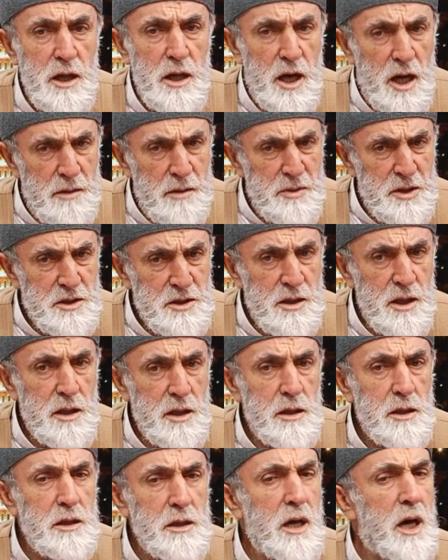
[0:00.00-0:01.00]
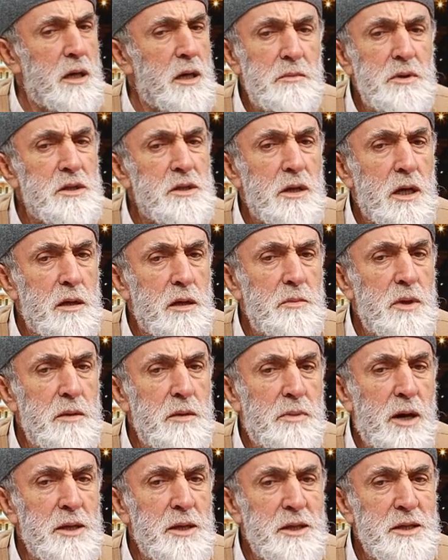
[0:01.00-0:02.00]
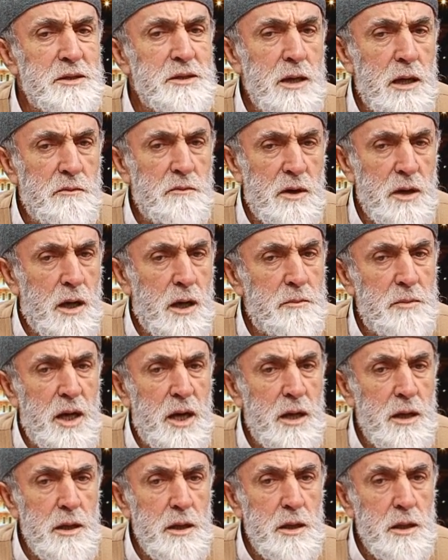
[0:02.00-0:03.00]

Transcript: elbette yani bir takım ibadetler var ama